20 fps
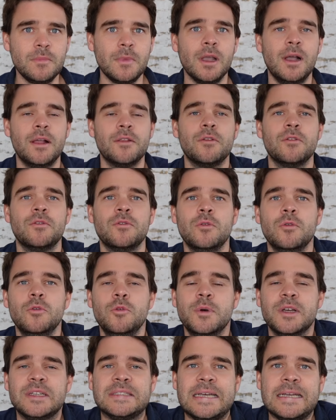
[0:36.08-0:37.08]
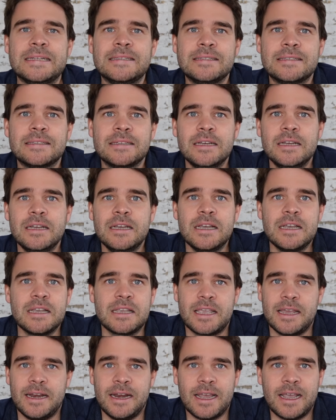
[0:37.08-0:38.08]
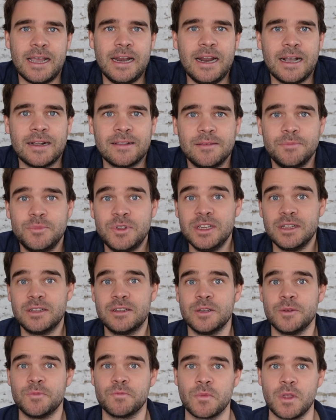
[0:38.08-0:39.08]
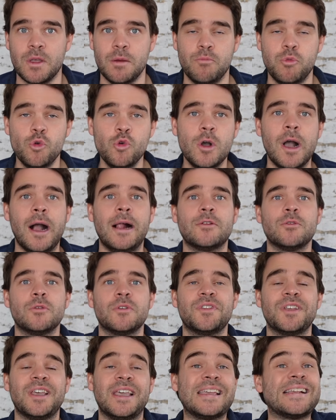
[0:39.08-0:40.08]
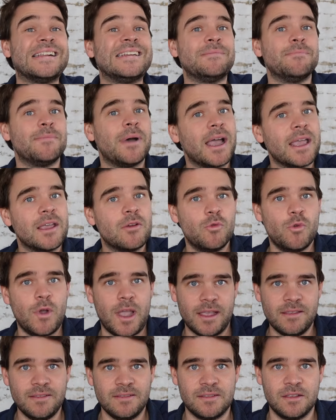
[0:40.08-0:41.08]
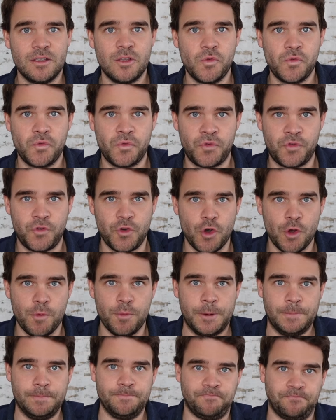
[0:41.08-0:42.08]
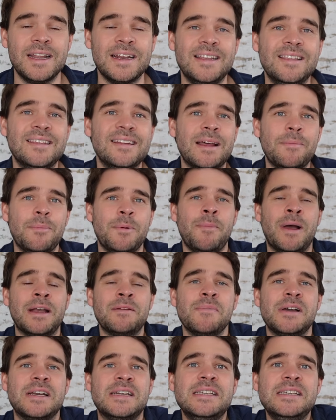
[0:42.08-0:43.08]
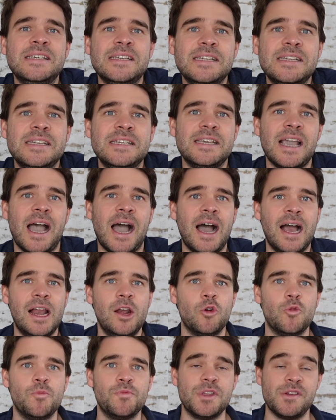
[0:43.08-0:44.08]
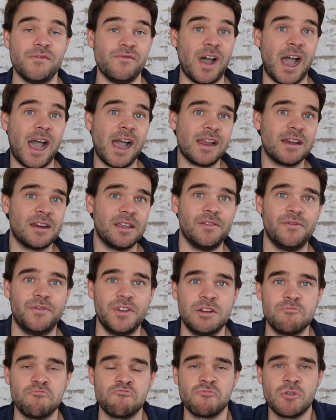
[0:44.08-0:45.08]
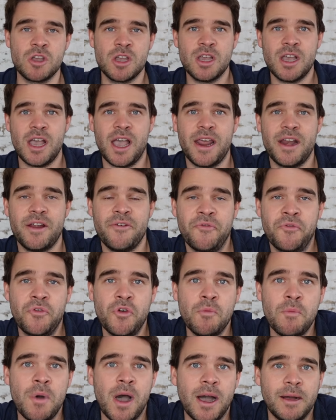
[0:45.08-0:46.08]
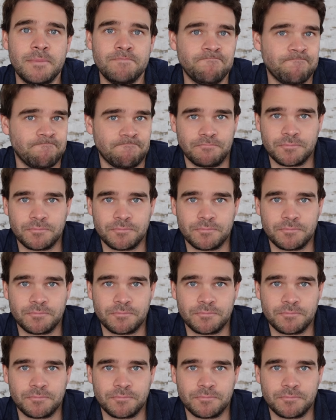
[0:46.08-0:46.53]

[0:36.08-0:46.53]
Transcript: Also so übersetzt generell akzeptierte äh, Buchhaltungsregeln bei US-Firmen. Die sind aber manchmal nicht ideal, um den wahren Gewinn einer Firma zu